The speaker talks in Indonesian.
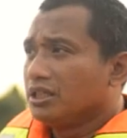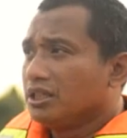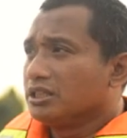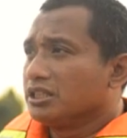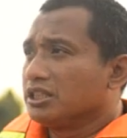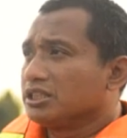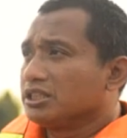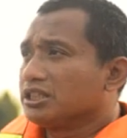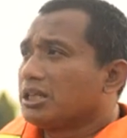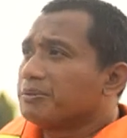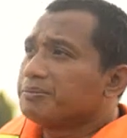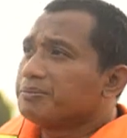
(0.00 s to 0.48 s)

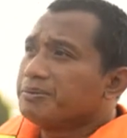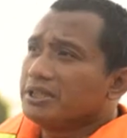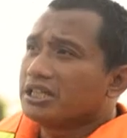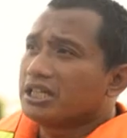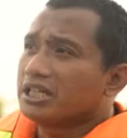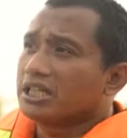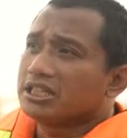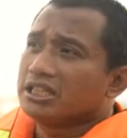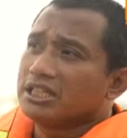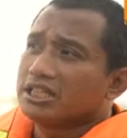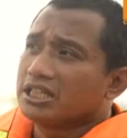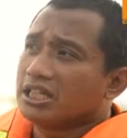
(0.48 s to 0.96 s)
Tetapi
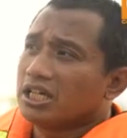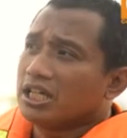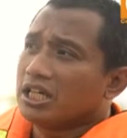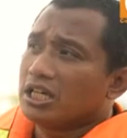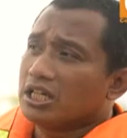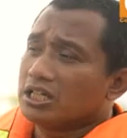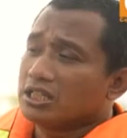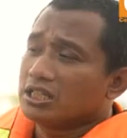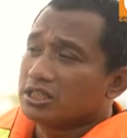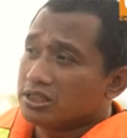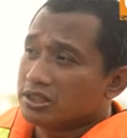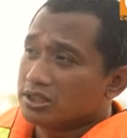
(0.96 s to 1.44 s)

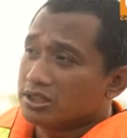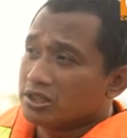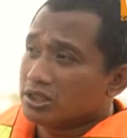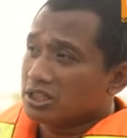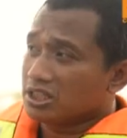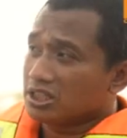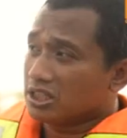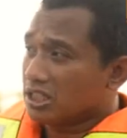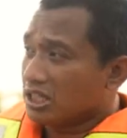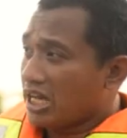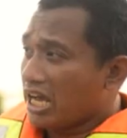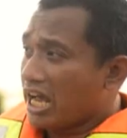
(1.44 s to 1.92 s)
ketika
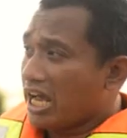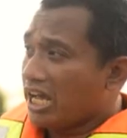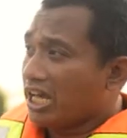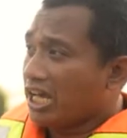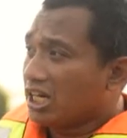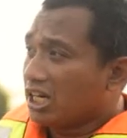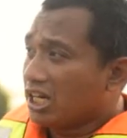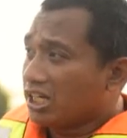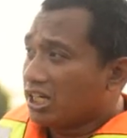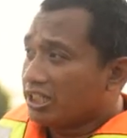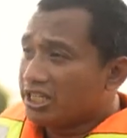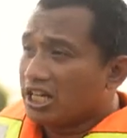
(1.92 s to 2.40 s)

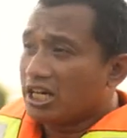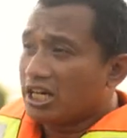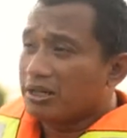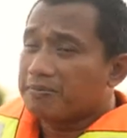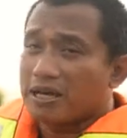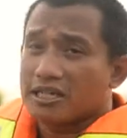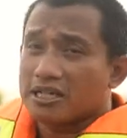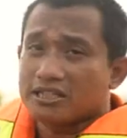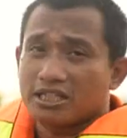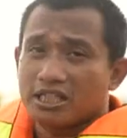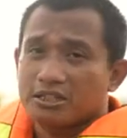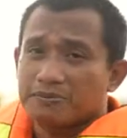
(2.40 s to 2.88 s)
air sedang
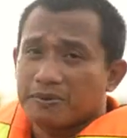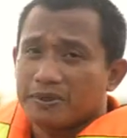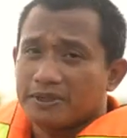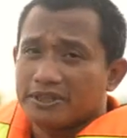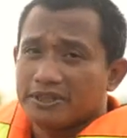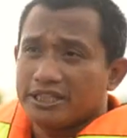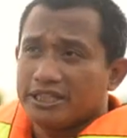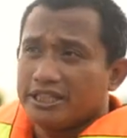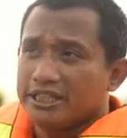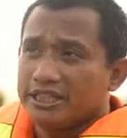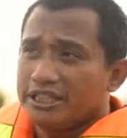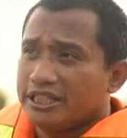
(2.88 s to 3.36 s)
pasang
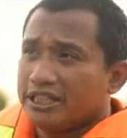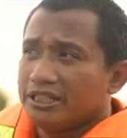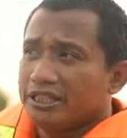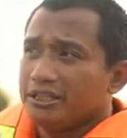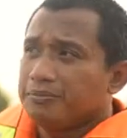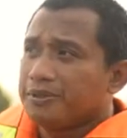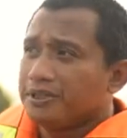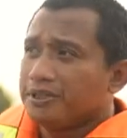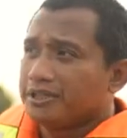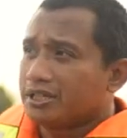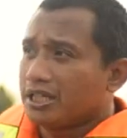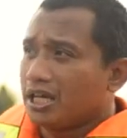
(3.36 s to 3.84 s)
seperti ini
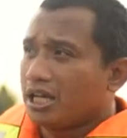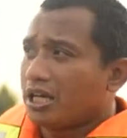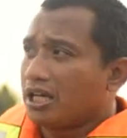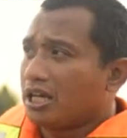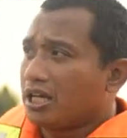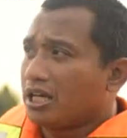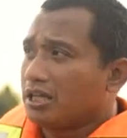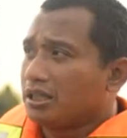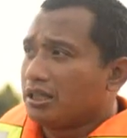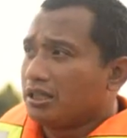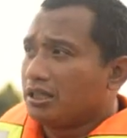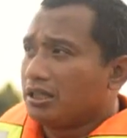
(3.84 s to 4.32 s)

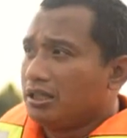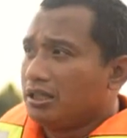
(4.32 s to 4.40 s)
bisa